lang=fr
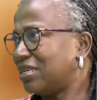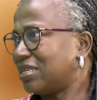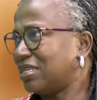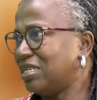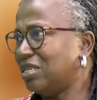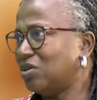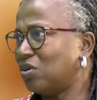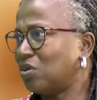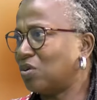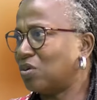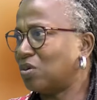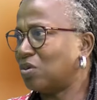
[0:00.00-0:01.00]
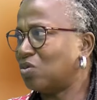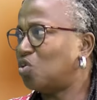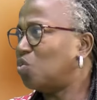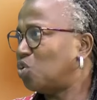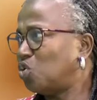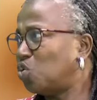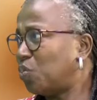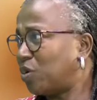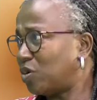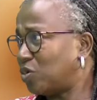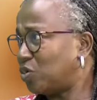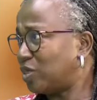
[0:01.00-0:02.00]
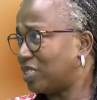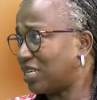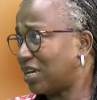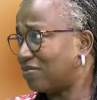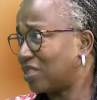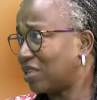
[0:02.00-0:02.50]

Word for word: qui ont le monopole de ça.